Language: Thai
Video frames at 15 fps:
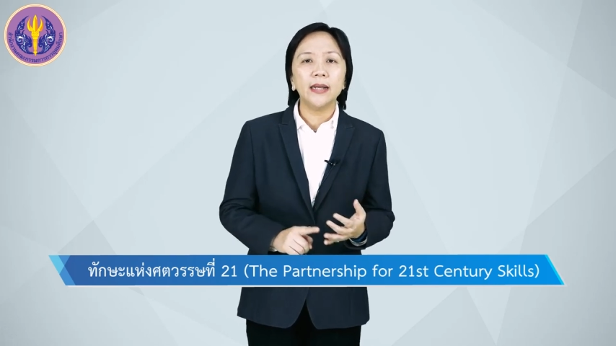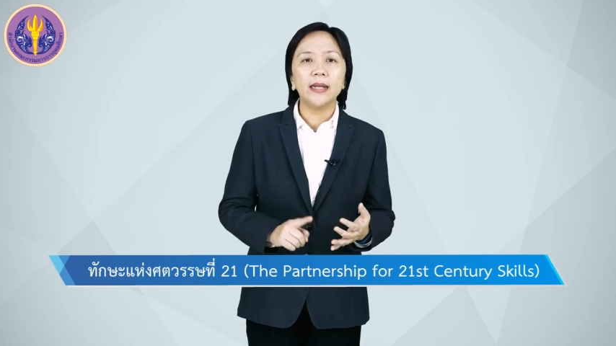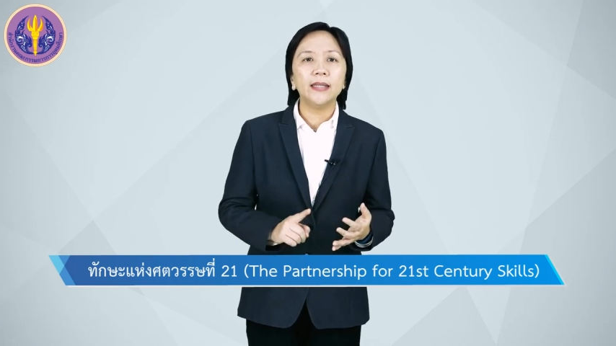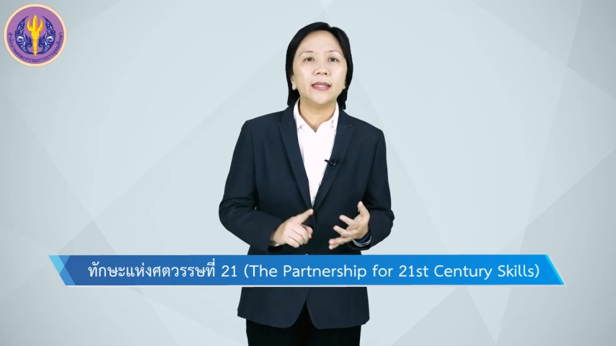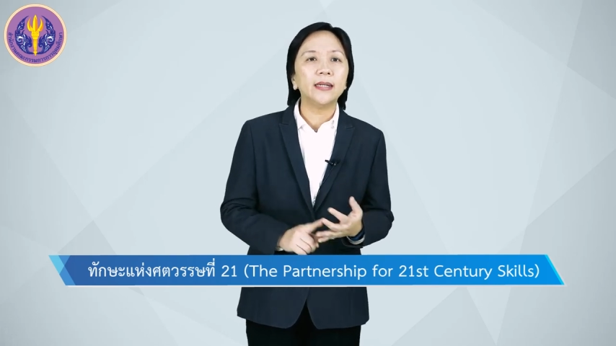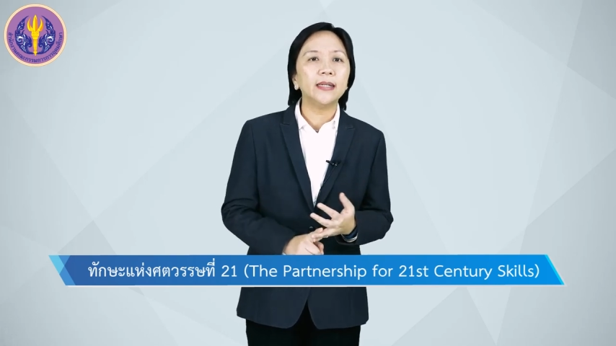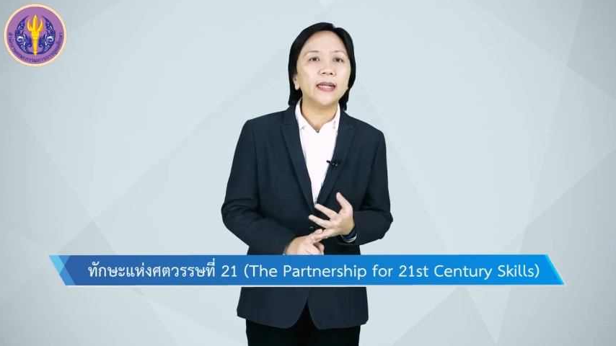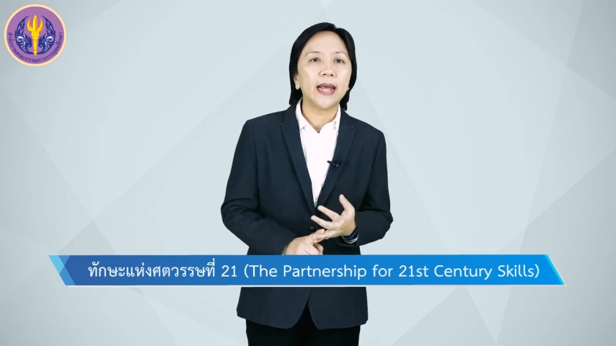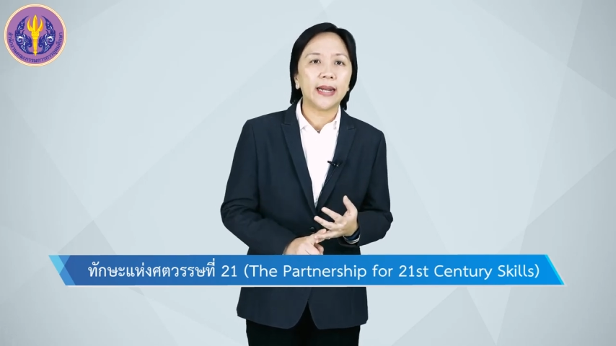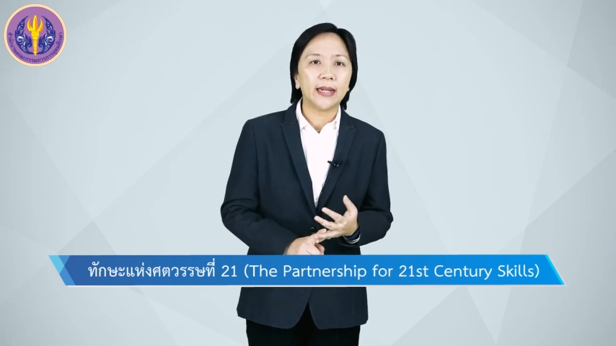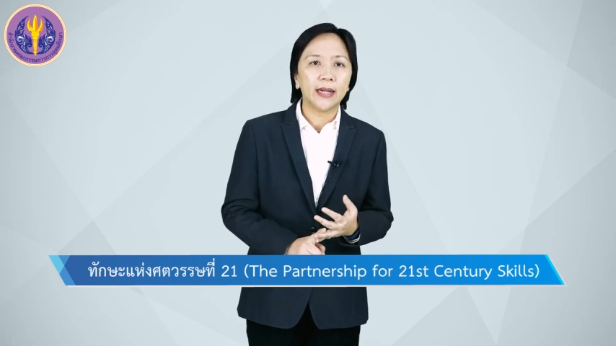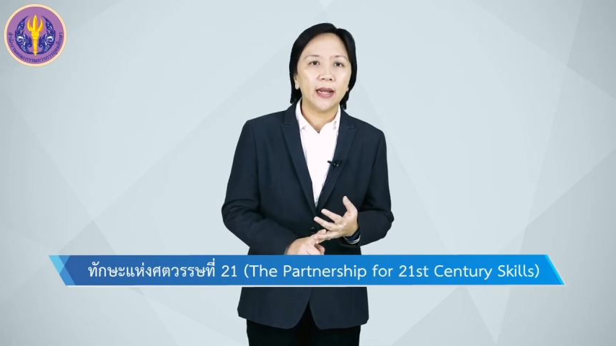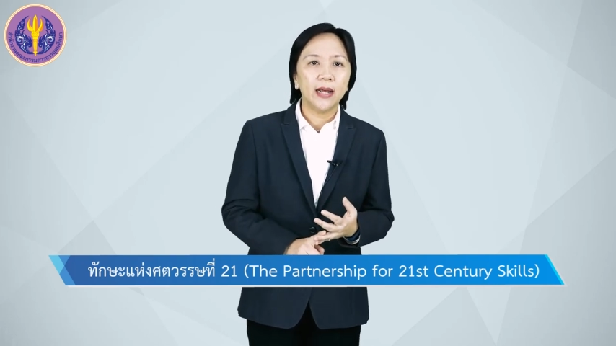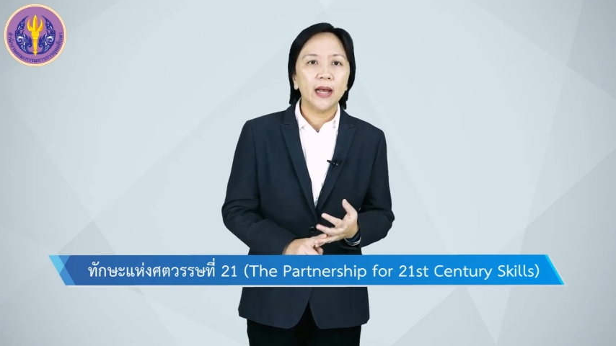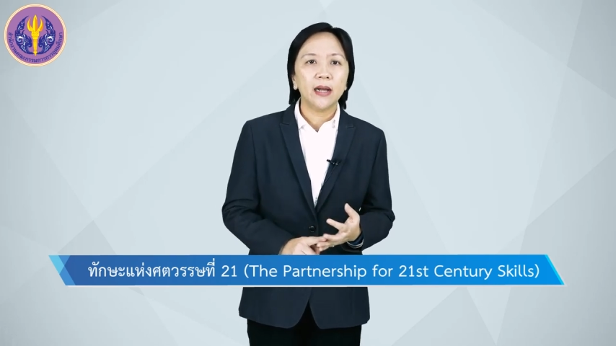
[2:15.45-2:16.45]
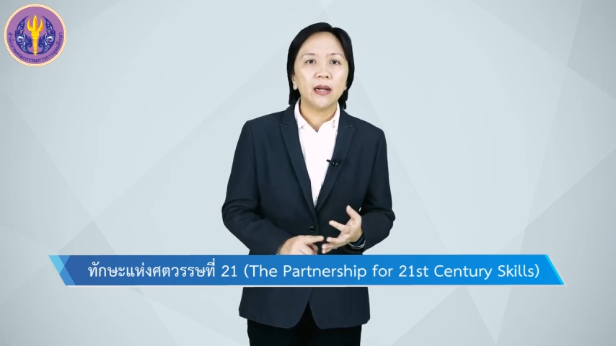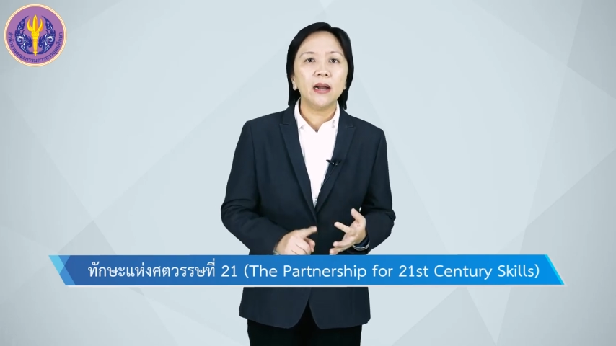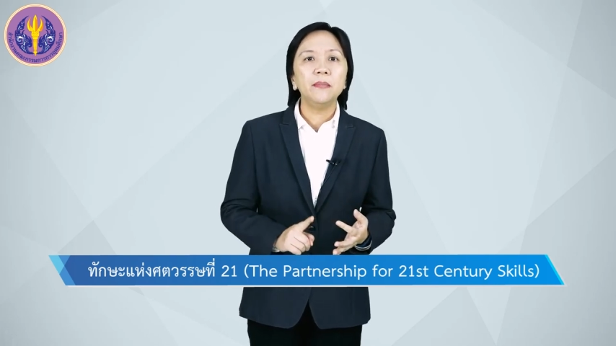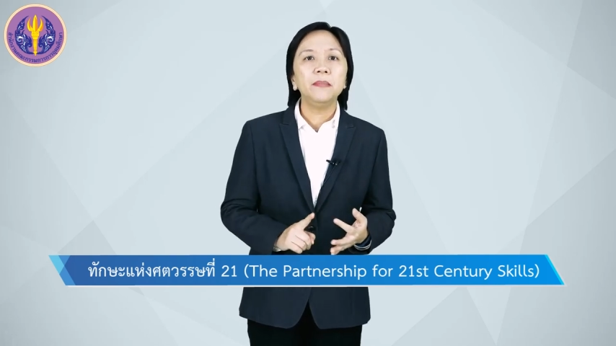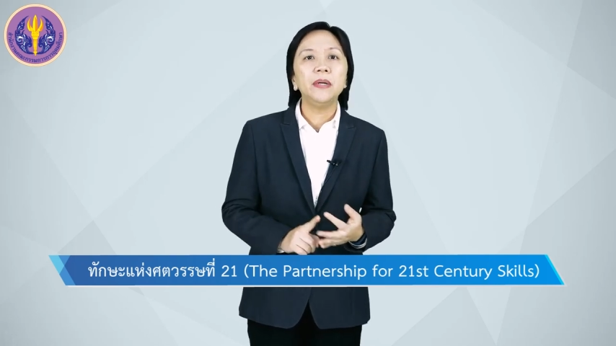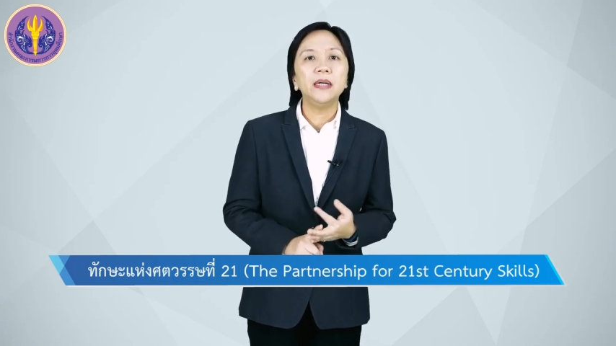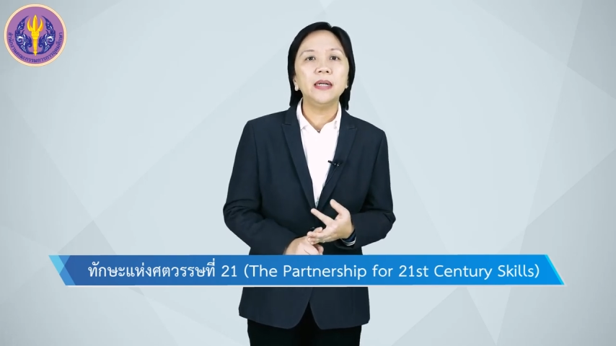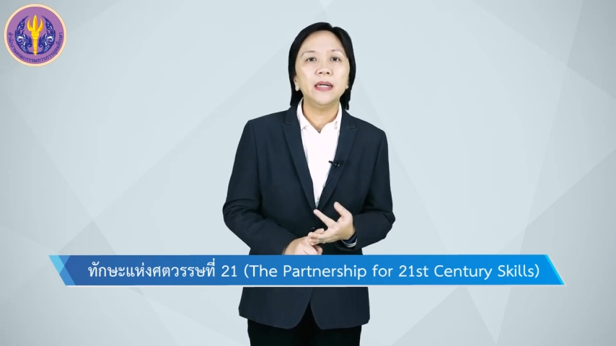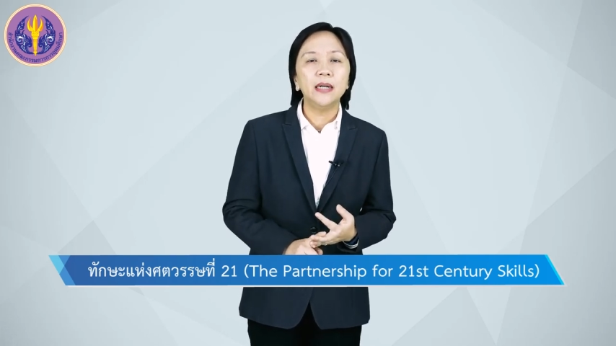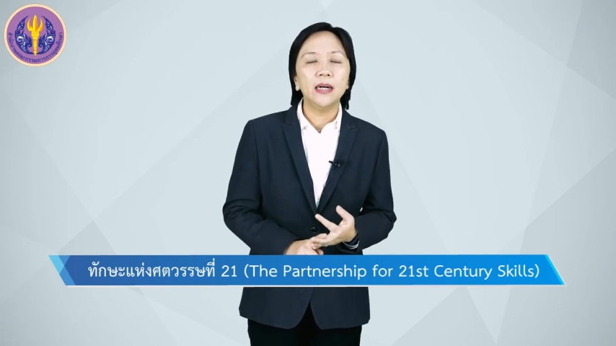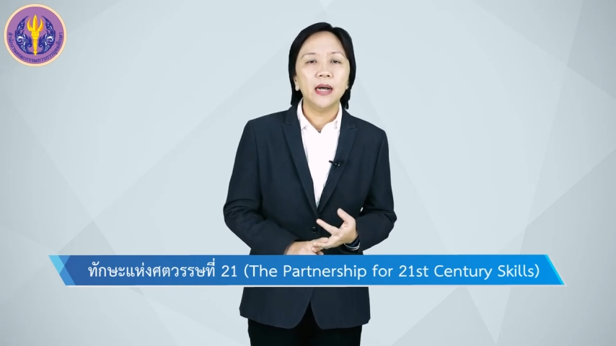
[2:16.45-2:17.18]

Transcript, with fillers: อินเทอร์เน็ต เครื่องมือ